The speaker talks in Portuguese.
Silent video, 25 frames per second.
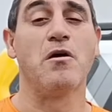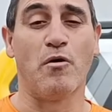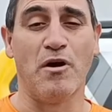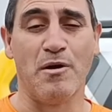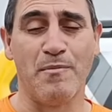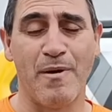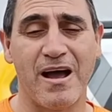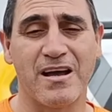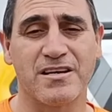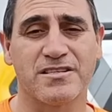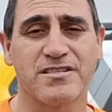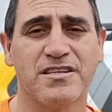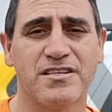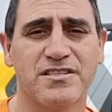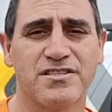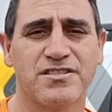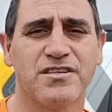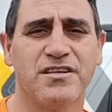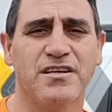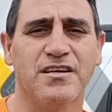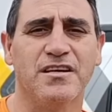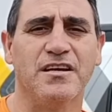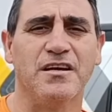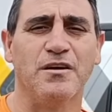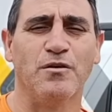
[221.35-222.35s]
Com imagens
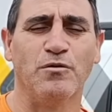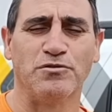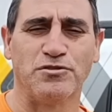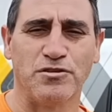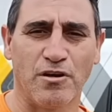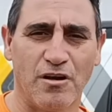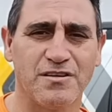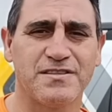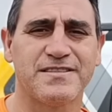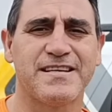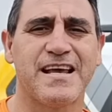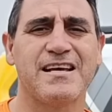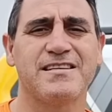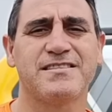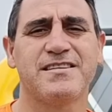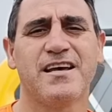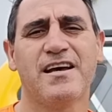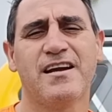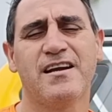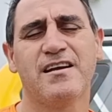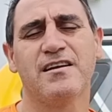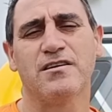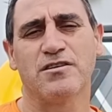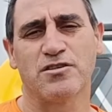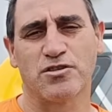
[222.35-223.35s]
de Odilon
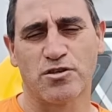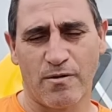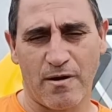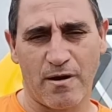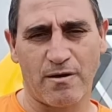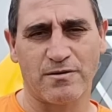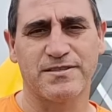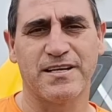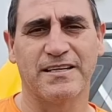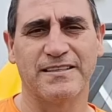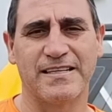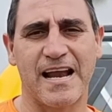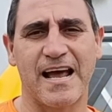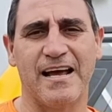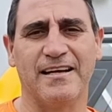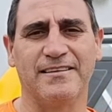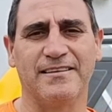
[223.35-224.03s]
César, Joel Sandrade.